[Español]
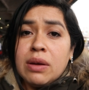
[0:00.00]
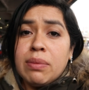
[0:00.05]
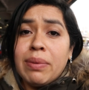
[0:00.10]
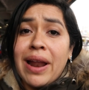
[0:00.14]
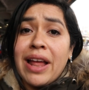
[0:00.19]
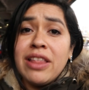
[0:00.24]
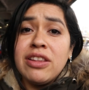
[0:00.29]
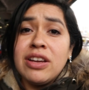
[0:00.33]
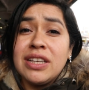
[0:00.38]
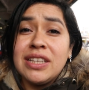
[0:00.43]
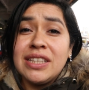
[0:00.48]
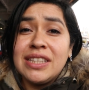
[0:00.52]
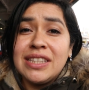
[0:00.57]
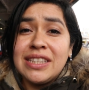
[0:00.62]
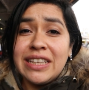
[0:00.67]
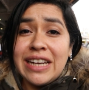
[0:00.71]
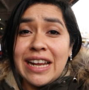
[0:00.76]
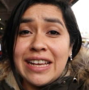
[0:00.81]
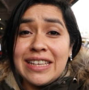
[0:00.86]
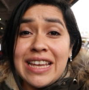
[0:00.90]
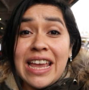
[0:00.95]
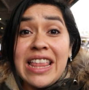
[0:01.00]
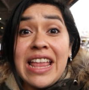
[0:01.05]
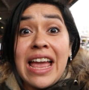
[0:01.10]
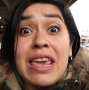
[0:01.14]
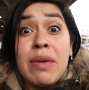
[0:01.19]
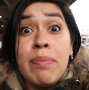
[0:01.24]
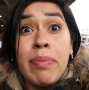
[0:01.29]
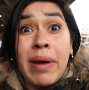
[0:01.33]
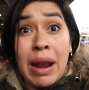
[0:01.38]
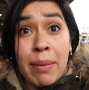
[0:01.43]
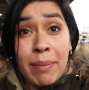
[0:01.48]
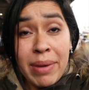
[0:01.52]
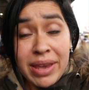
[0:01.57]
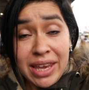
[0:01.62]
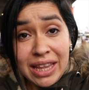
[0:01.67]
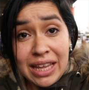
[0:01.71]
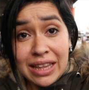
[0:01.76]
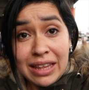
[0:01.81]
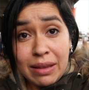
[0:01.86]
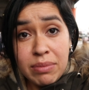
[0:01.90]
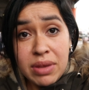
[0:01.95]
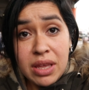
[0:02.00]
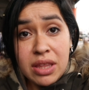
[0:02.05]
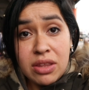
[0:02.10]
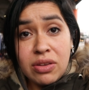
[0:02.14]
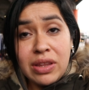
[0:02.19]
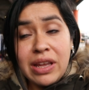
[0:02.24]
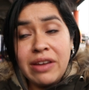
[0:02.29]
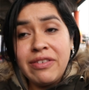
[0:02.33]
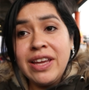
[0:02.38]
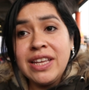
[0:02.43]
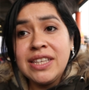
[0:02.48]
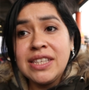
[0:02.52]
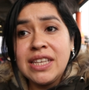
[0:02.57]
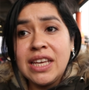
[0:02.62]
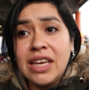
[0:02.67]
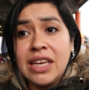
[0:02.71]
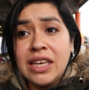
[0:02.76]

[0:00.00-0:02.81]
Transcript: para nuestra cena y para mañana también de una vez.